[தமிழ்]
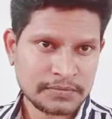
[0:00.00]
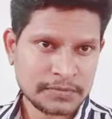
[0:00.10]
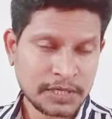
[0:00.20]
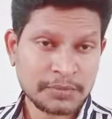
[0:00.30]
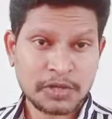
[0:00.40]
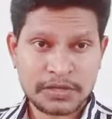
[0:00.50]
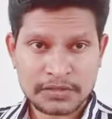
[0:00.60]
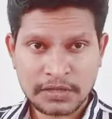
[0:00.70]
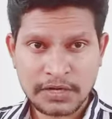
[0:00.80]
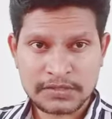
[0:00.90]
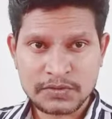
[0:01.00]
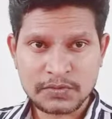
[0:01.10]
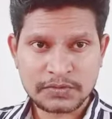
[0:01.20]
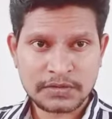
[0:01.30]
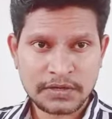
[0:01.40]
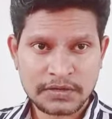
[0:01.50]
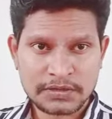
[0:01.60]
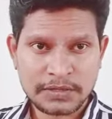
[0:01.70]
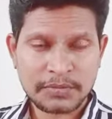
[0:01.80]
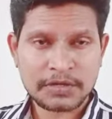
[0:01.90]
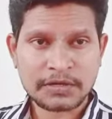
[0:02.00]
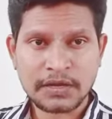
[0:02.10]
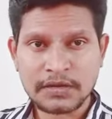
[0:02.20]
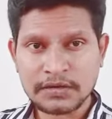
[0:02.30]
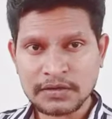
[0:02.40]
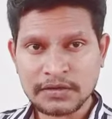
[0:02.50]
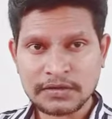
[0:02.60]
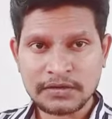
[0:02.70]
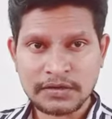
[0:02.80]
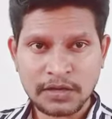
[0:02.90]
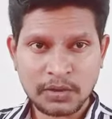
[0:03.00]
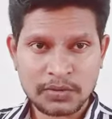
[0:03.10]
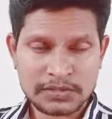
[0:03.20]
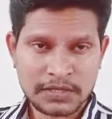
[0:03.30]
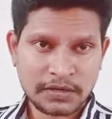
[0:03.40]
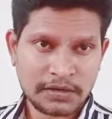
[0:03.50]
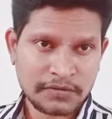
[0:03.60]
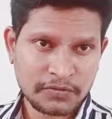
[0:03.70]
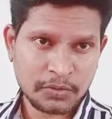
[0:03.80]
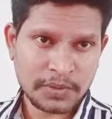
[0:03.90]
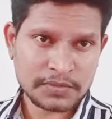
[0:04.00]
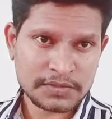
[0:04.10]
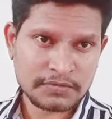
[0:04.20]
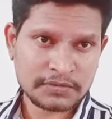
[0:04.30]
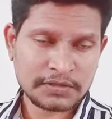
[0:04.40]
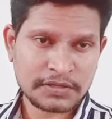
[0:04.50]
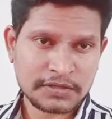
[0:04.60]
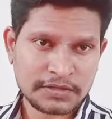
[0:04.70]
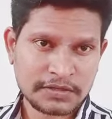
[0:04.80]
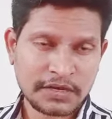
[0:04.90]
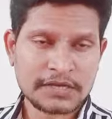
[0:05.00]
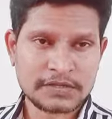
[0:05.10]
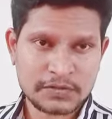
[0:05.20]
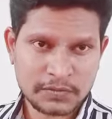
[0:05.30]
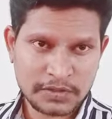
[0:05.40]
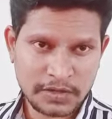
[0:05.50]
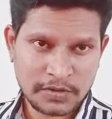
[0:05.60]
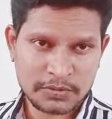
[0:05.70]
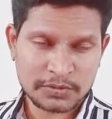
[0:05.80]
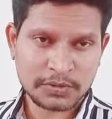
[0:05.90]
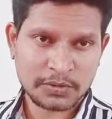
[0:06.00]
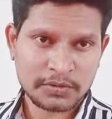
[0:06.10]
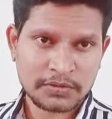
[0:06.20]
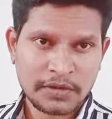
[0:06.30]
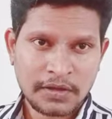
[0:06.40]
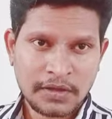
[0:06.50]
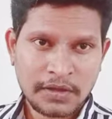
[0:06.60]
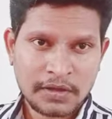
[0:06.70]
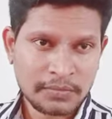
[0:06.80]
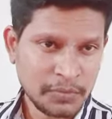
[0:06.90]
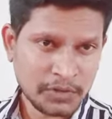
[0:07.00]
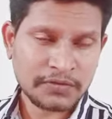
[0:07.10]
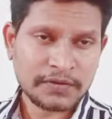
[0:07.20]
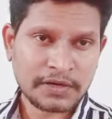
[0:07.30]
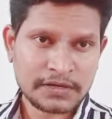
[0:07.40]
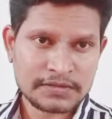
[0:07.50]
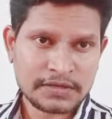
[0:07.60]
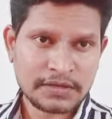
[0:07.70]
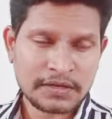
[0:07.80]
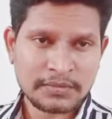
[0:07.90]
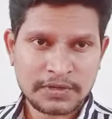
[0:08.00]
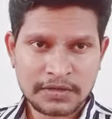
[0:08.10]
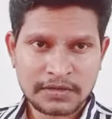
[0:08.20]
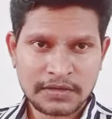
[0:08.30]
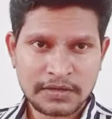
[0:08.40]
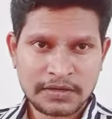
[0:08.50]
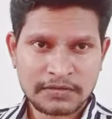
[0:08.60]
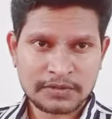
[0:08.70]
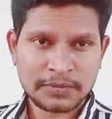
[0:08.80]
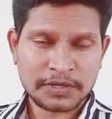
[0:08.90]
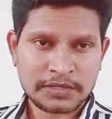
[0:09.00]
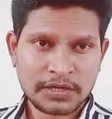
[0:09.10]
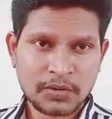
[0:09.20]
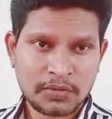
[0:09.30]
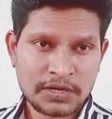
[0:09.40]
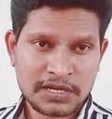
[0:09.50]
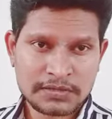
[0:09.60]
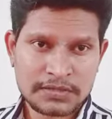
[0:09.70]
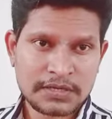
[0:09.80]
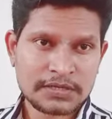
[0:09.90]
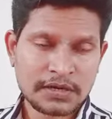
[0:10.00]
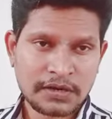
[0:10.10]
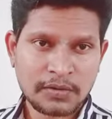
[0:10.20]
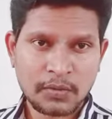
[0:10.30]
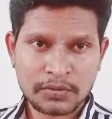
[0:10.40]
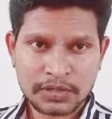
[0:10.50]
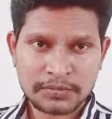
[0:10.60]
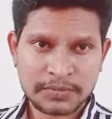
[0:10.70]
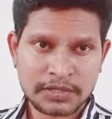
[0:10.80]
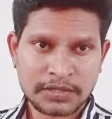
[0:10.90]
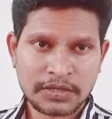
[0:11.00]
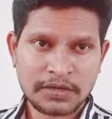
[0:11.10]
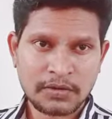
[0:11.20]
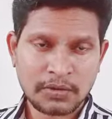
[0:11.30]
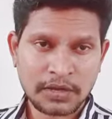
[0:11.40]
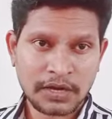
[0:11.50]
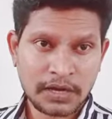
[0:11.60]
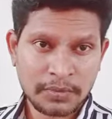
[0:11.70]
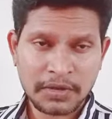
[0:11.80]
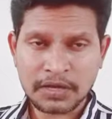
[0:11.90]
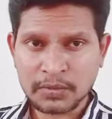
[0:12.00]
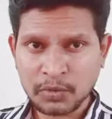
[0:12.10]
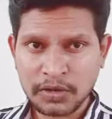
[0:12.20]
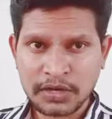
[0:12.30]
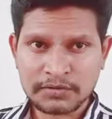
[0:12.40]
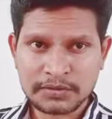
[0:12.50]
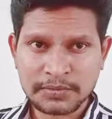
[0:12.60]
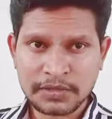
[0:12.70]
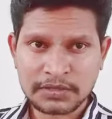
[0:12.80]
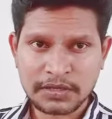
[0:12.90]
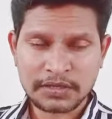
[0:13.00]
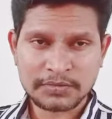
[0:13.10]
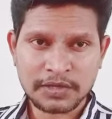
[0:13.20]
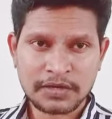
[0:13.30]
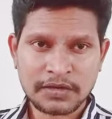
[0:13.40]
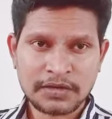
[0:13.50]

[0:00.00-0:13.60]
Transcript: கம்யூனிகேஷன் கிளாஸஸ் வந்து நான் அட்டன் பண்ணியிருக்கேன் அண்ட் uh, எங்களோட சர்க்கிளில் ஃபியூ மெம்பர்ஸ்க்கு வந்து இந்த கிளாஸஸ் வந்து நாங்கள் கொடுத்துருக்கோம் பியூட்டிஃபுல் கிளாஸ் என்ன அப்படின்னா நீங்கள் வந்து பார்த்தீங்கன்னா உங்களோட ஹெசிடேஷன்லாம் ஓவர் கம் பண்ணி ஓகே எளிமையான முறையில் வந்து பார்த்தீங்க அப்படின்னா